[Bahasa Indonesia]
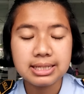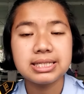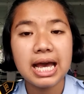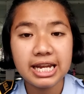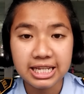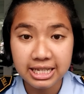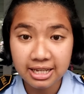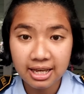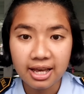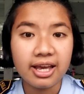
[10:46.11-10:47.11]
Jadi,
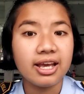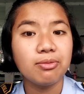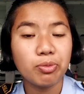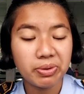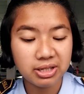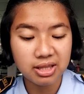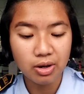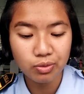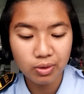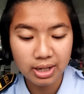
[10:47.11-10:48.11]
ilmu
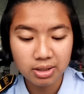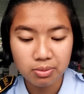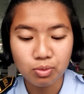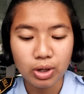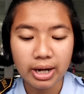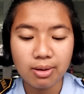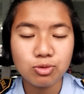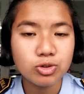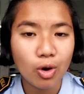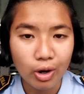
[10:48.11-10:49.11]
pengetahuan bukanlah
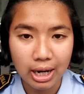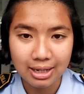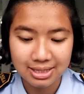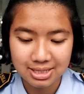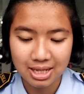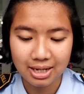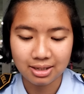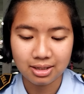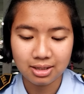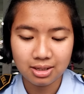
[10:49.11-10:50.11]
musuh orang Kristen,
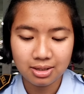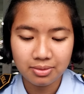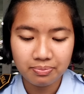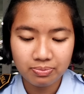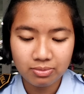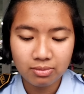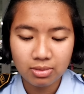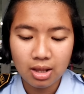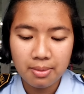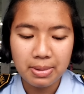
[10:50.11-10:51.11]

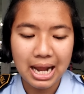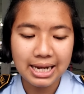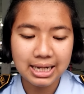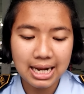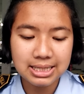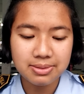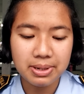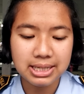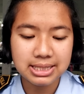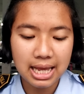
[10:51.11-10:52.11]
melainkan
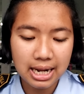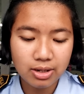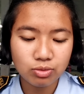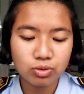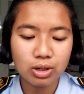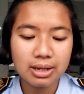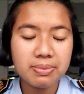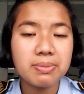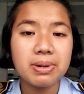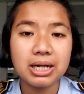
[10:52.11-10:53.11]
sebagai jalan untuk
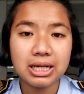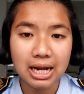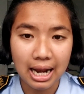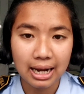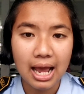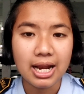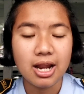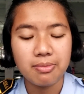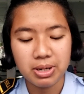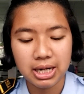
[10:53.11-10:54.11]
lebih mengenal
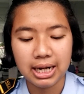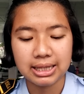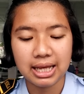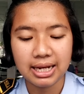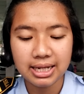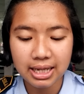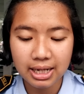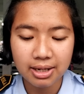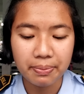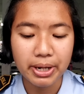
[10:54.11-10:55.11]
dan mendekatkan
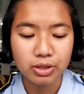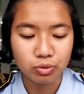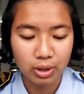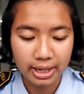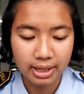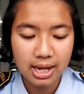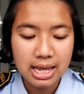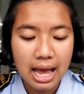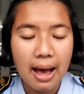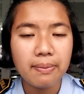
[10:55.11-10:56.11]
diri kepada Tuhan.
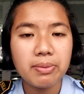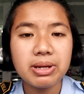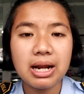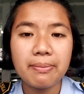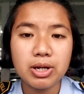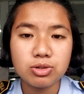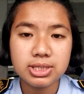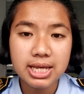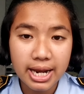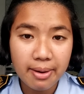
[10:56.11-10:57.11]
Apabila
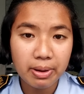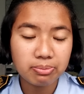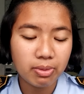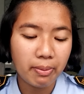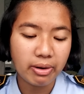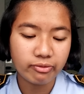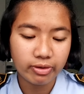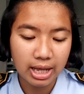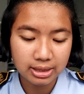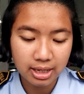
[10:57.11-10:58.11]
manusia dapat
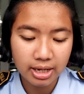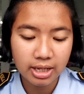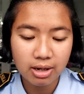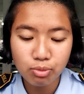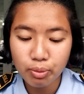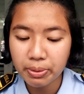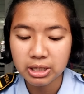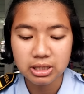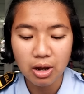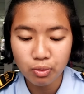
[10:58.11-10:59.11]
memanfaatkan ilmu
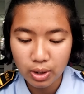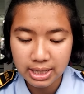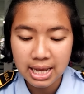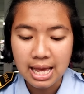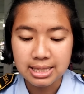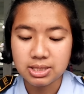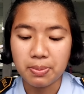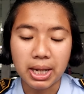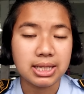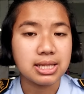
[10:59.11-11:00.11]
pengetahuan
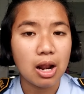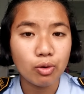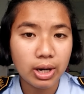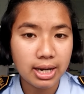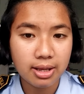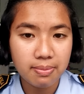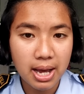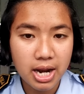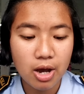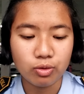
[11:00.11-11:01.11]
sebagai saluran
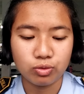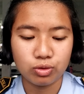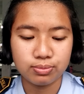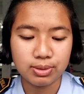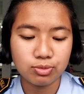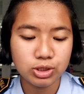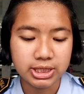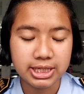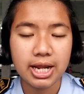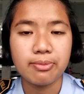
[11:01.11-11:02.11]
ibadah untuk
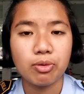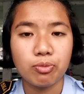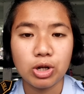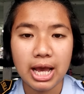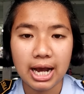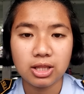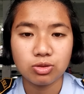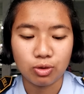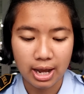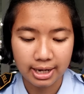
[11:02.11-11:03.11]
memuji dan memuliakan
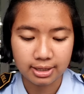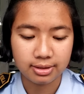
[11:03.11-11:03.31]
Tuhan.